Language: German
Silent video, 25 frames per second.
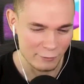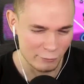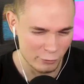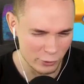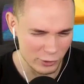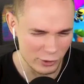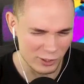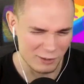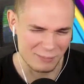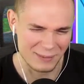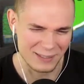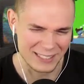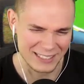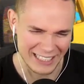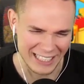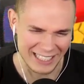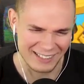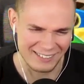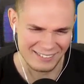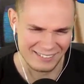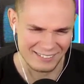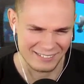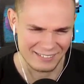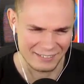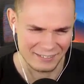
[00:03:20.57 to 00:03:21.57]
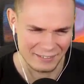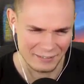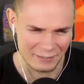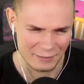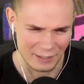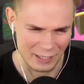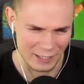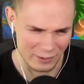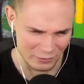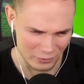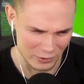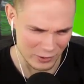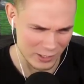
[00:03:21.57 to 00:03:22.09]
Würde ich mal schätzen.
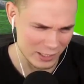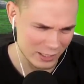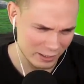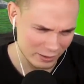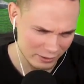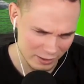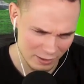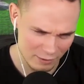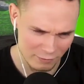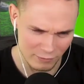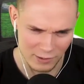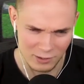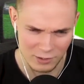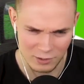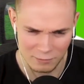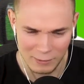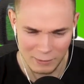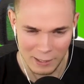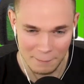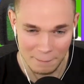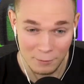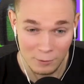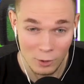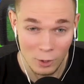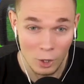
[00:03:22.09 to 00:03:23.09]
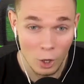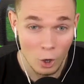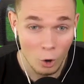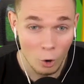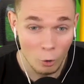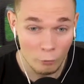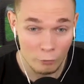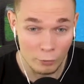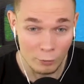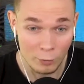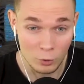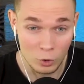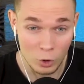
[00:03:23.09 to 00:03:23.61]
Also je nachdem, welche Map.
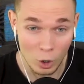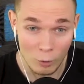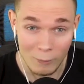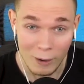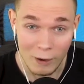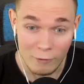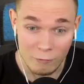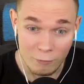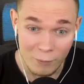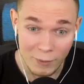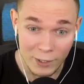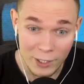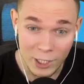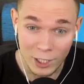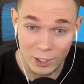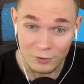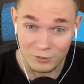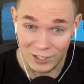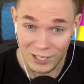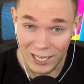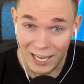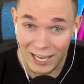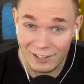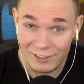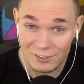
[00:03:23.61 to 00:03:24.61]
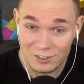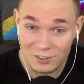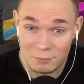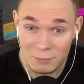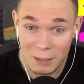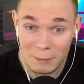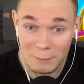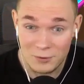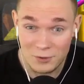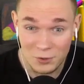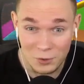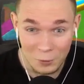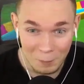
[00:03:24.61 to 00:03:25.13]
Und wir bekommen einfach mal hier als erste
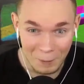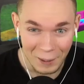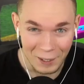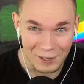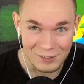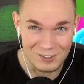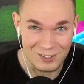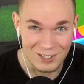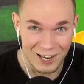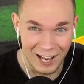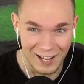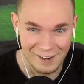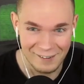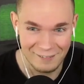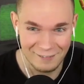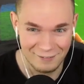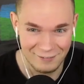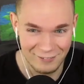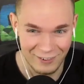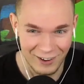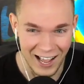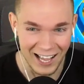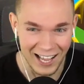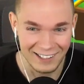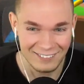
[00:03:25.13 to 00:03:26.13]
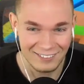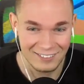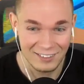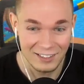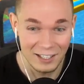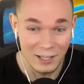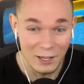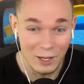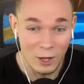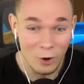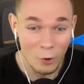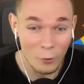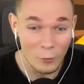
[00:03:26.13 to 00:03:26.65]
Map Super Slide.
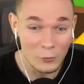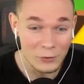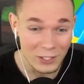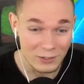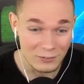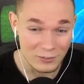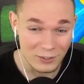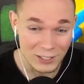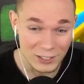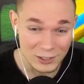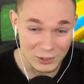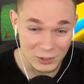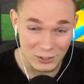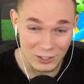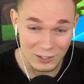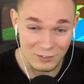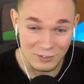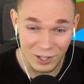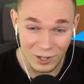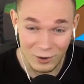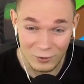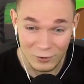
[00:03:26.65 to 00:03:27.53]
Was? Und da sind schon die